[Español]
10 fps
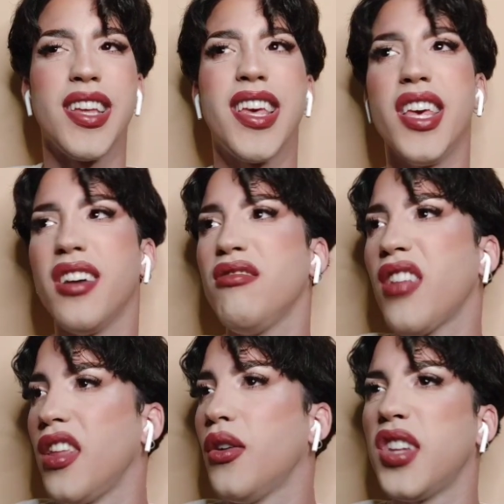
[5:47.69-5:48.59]
¿Quién
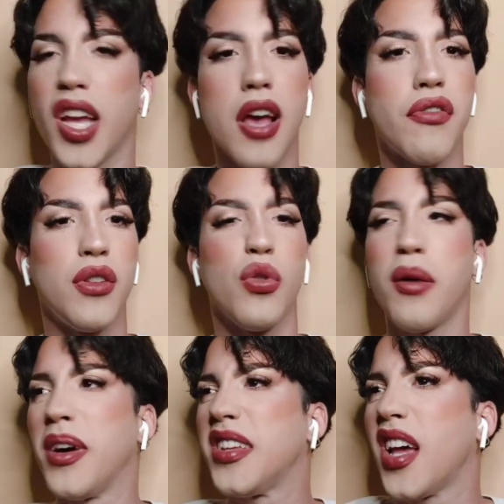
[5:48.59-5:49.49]
te dijo a ti que ella factura
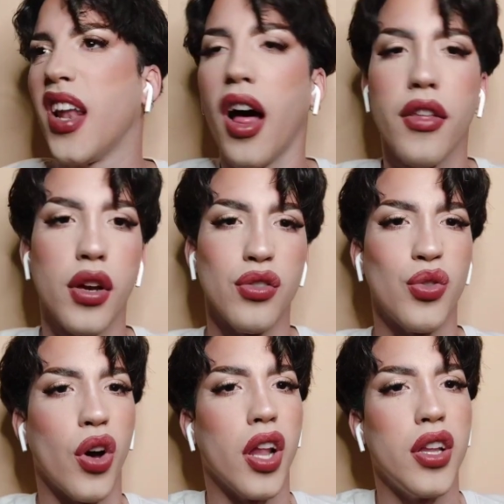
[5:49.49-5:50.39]
más que nadie con
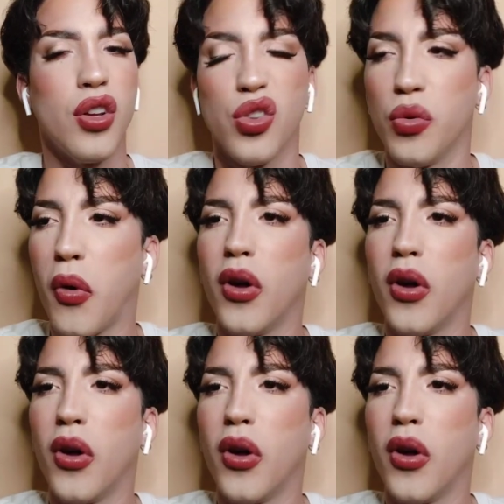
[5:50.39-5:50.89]
su canal de YouTube?